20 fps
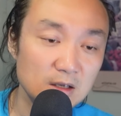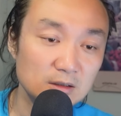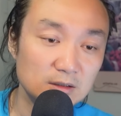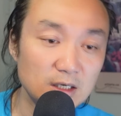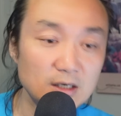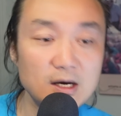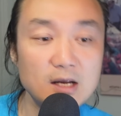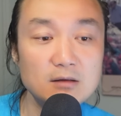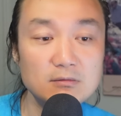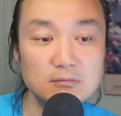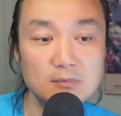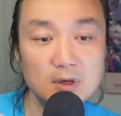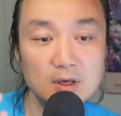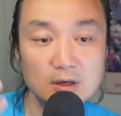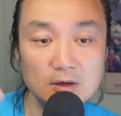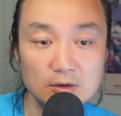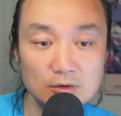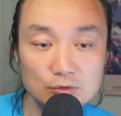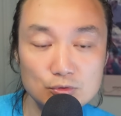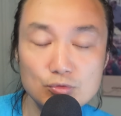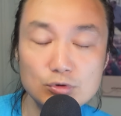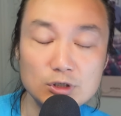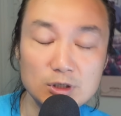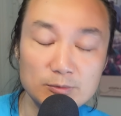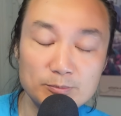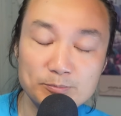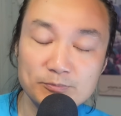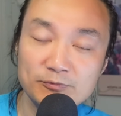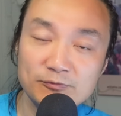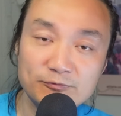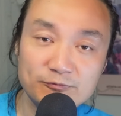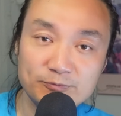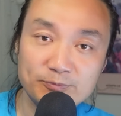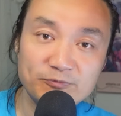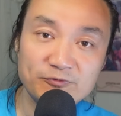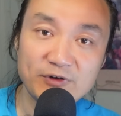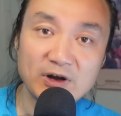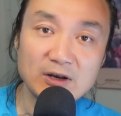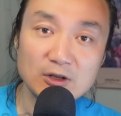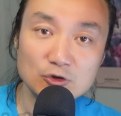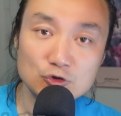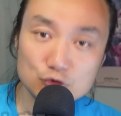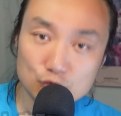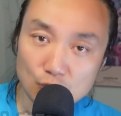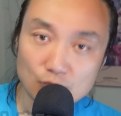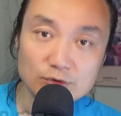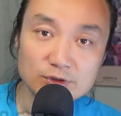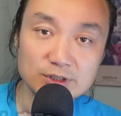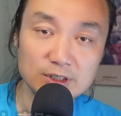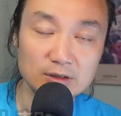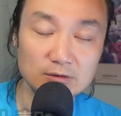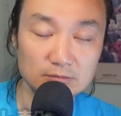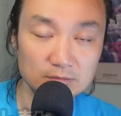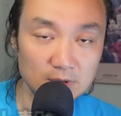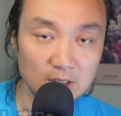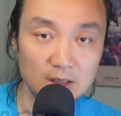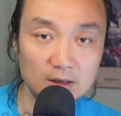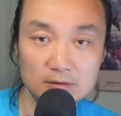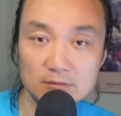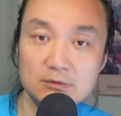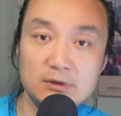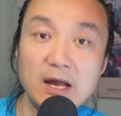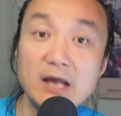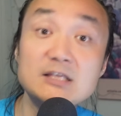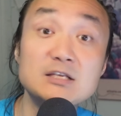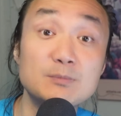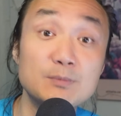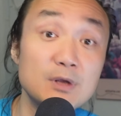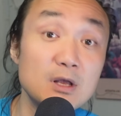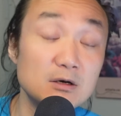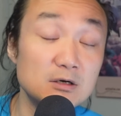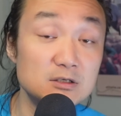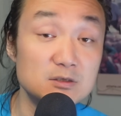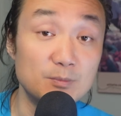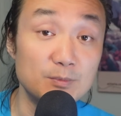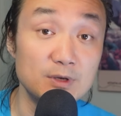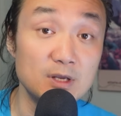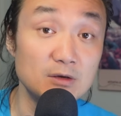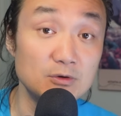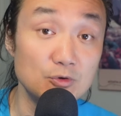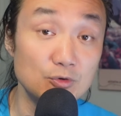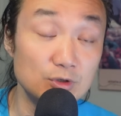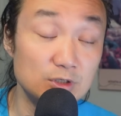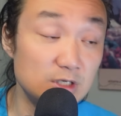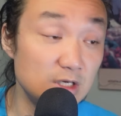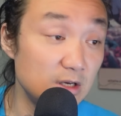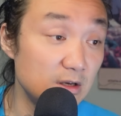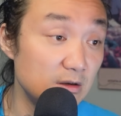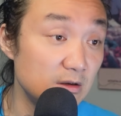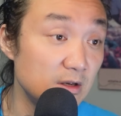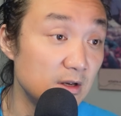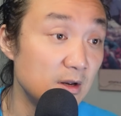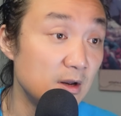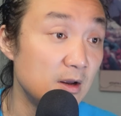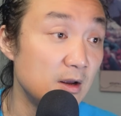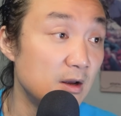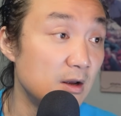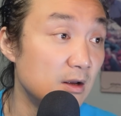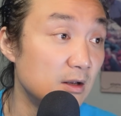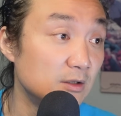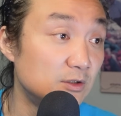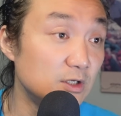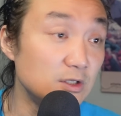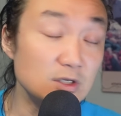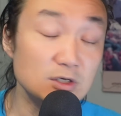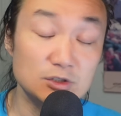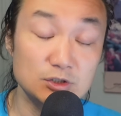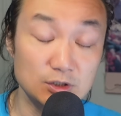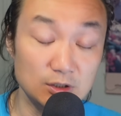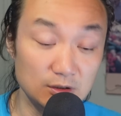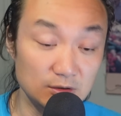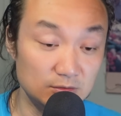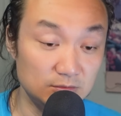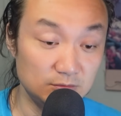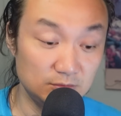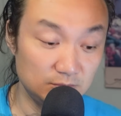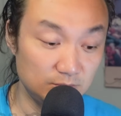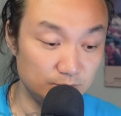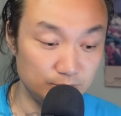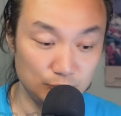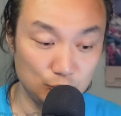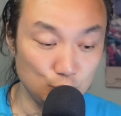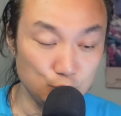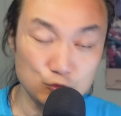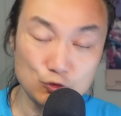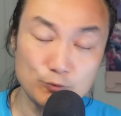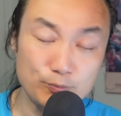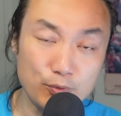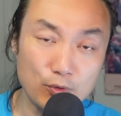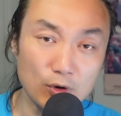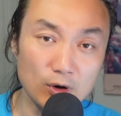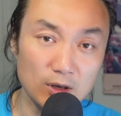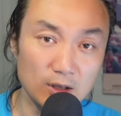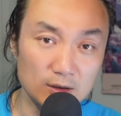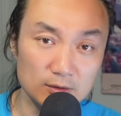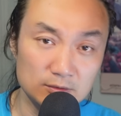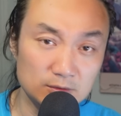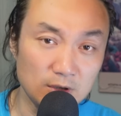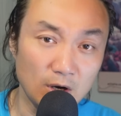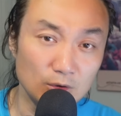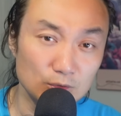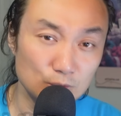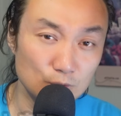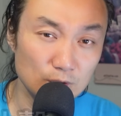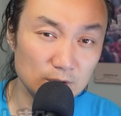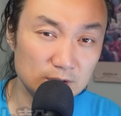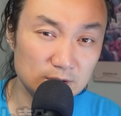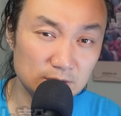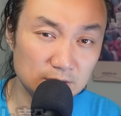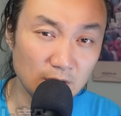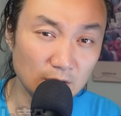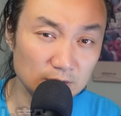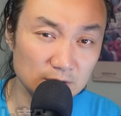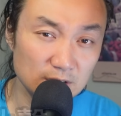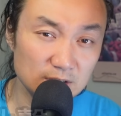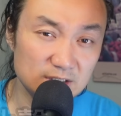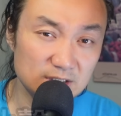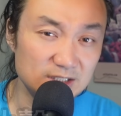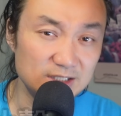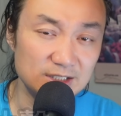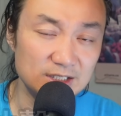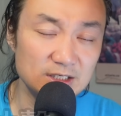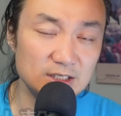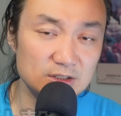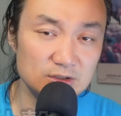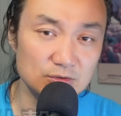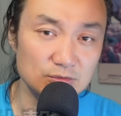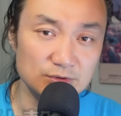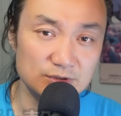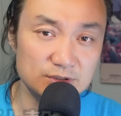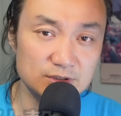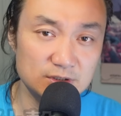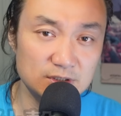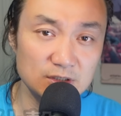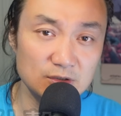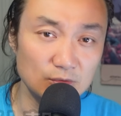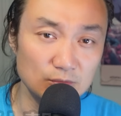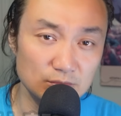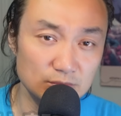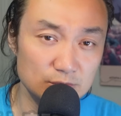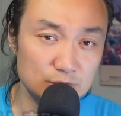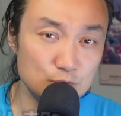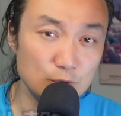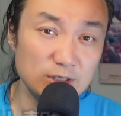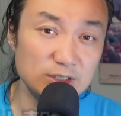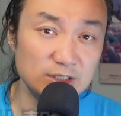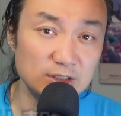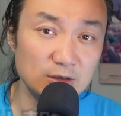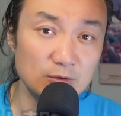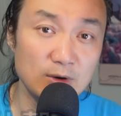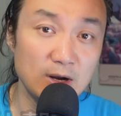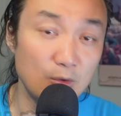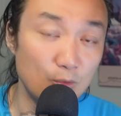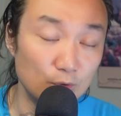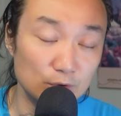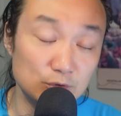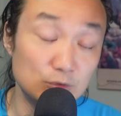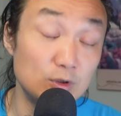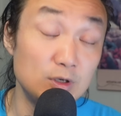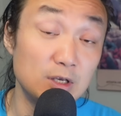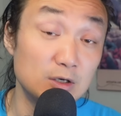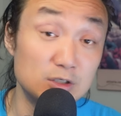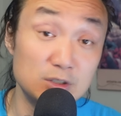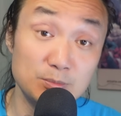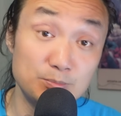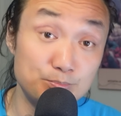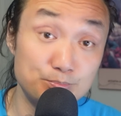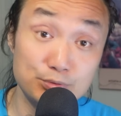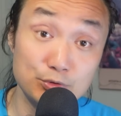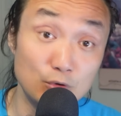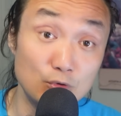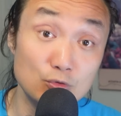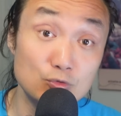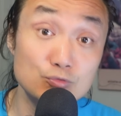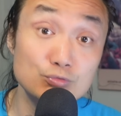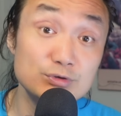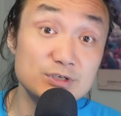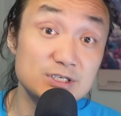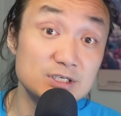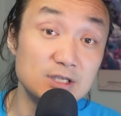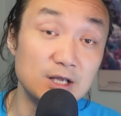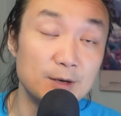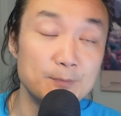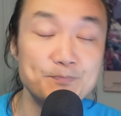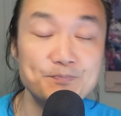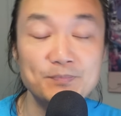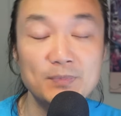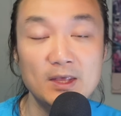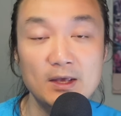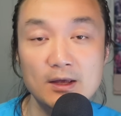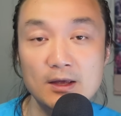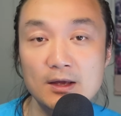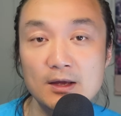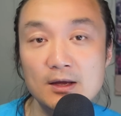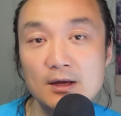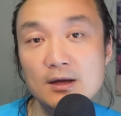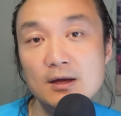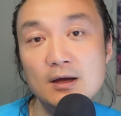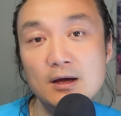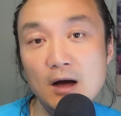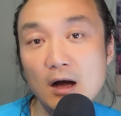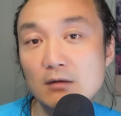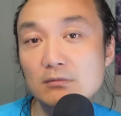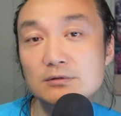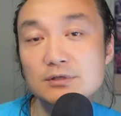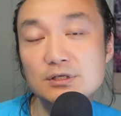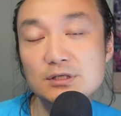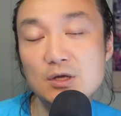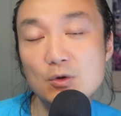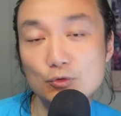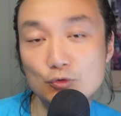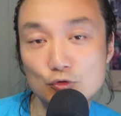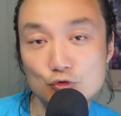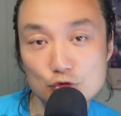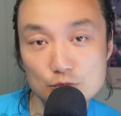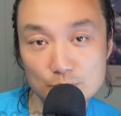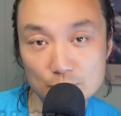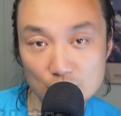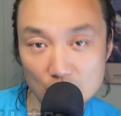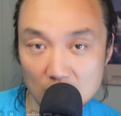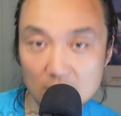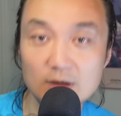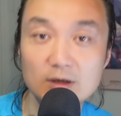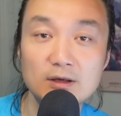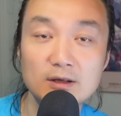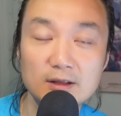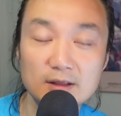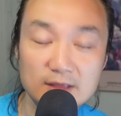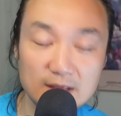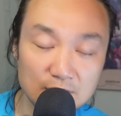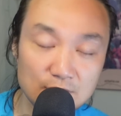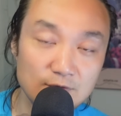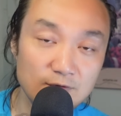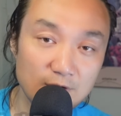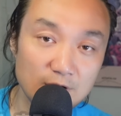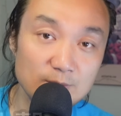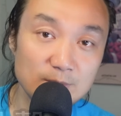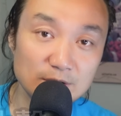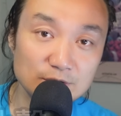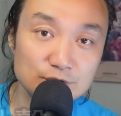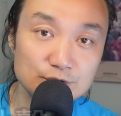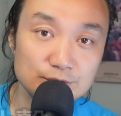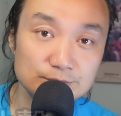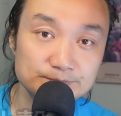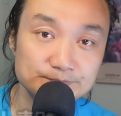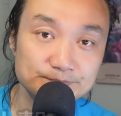当然，如果你犯了重刑，那该怎么样是怎么样。有一些真的是突破了道德道德底线的这种这种罪行的话，我觉得也是不容姑息的。好，今天我就说这么多。Thank you very much。